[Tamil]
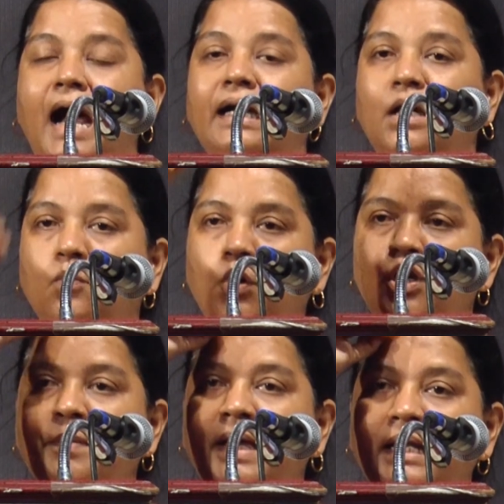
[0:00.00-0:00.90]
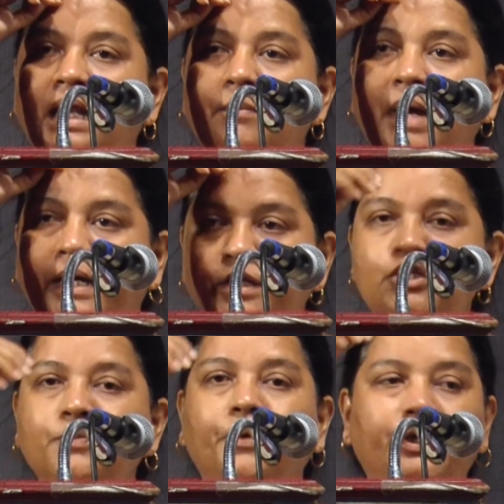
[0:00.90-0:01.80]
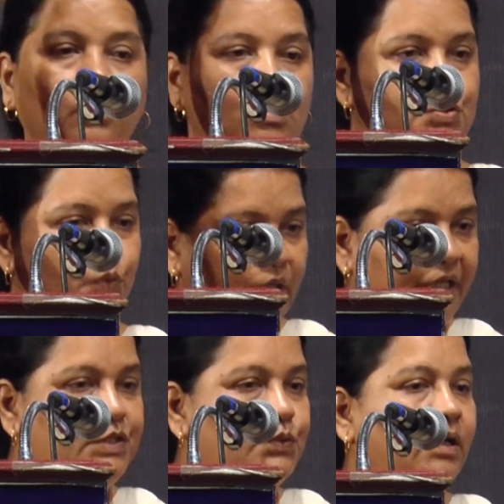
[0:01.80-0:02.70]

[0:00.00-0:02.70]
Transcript: ஆனால் ஒன்றுமே இல்லாமல் அழிஞ்சு போயிட்டோம்னு சொல்லி